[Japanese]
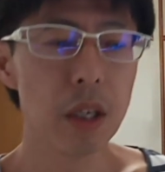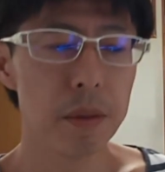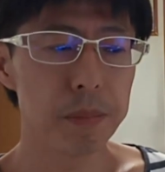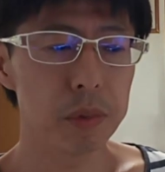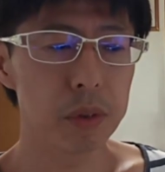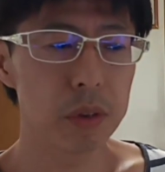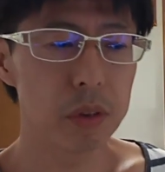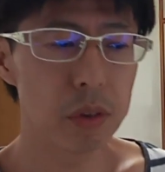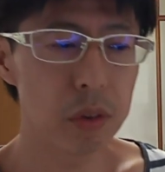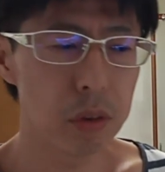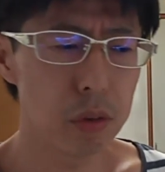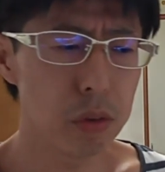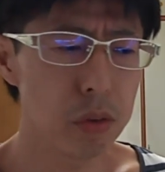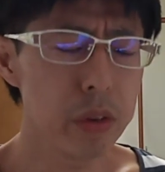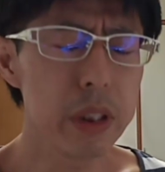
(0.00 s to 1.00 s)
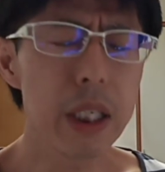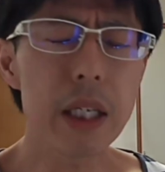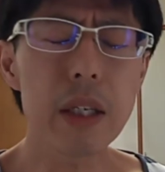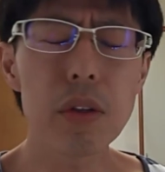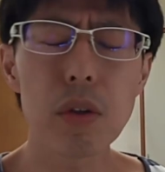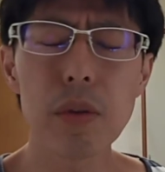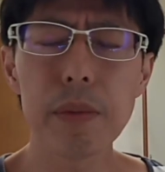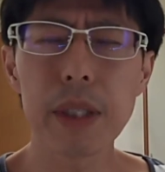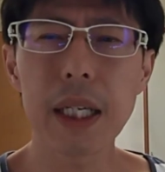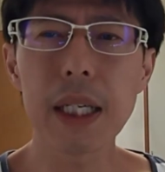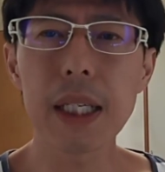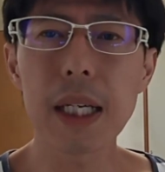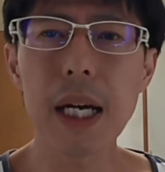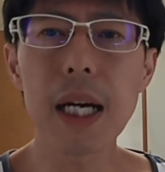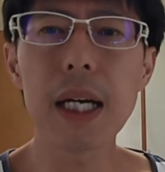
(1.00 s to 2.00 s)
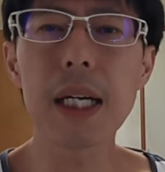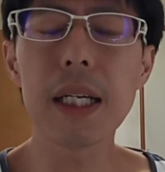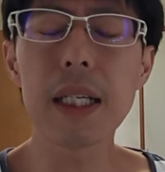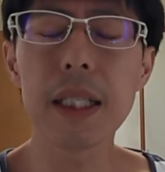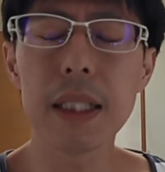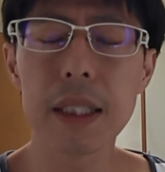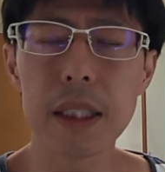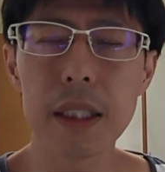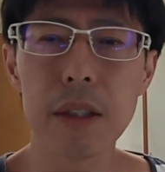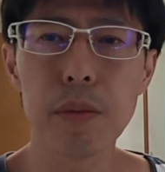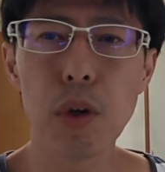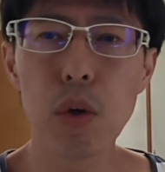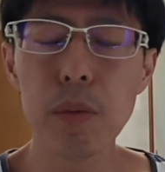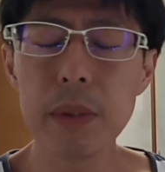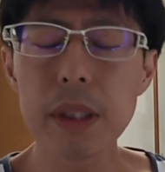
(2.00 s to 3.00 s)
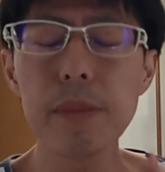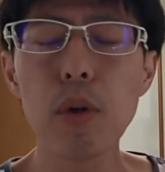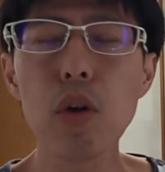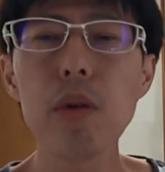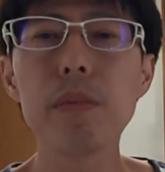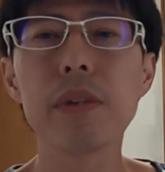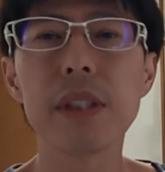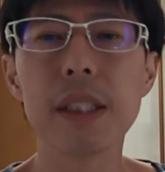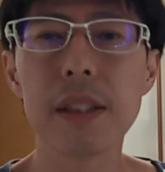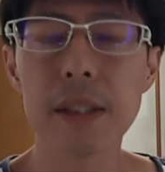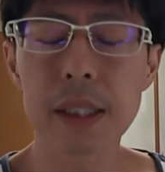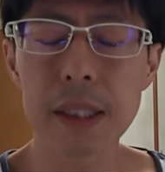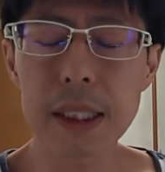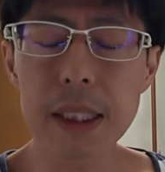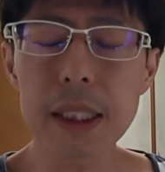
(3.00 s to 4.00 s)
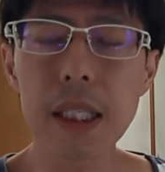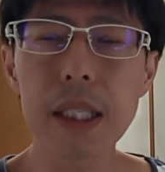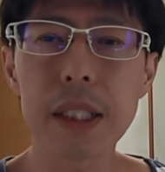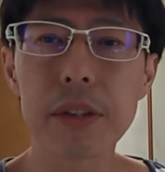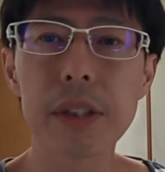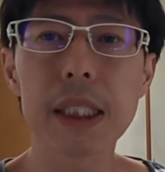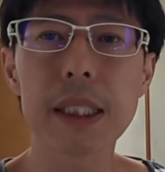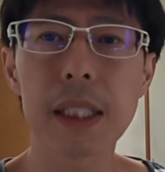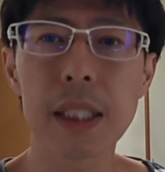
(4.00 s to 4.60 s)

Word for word: もう売り上げどこもなかなか上がらないし、もうお店もオープンさせないでくだ